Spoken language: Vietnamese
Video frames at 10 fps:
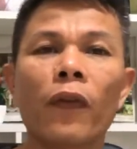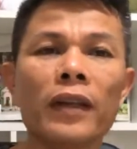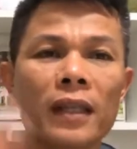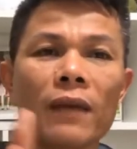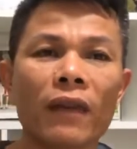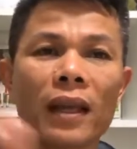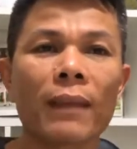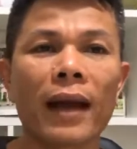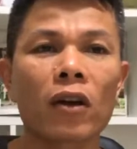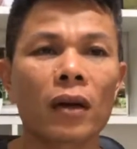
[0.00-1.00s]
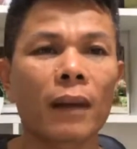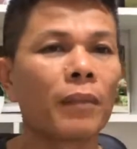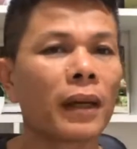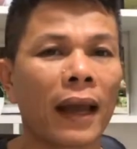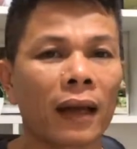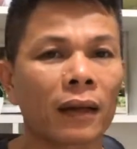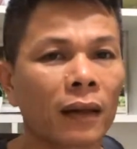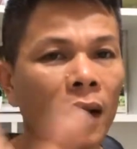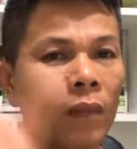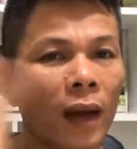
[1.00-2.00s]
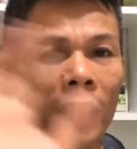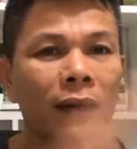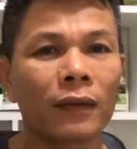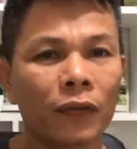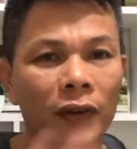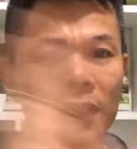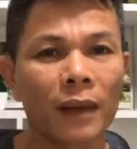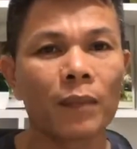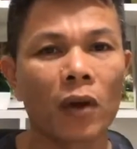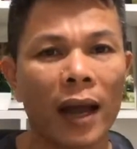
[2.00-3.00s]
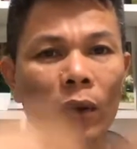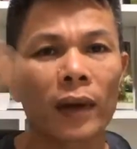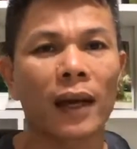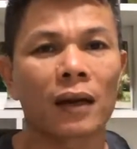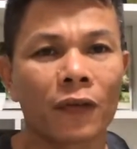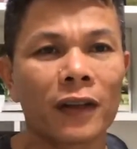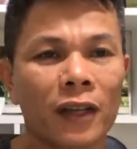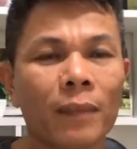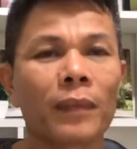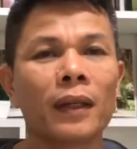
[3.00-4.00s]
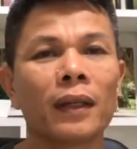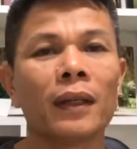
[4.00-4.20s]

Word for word: free ship về nhà bạn khoảng 50 ngàn không lấy free ship mua hai quyển này là free ship